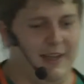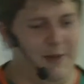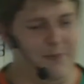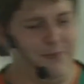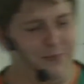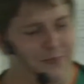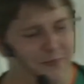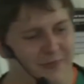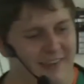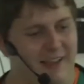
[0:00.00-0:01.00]
ähm,
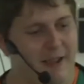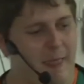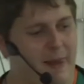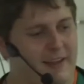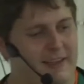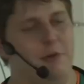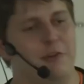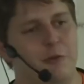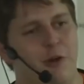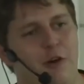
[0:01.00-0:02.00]
ihr
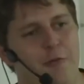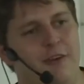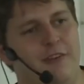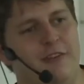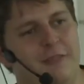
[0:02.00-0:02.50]
müsst nur aufpassen,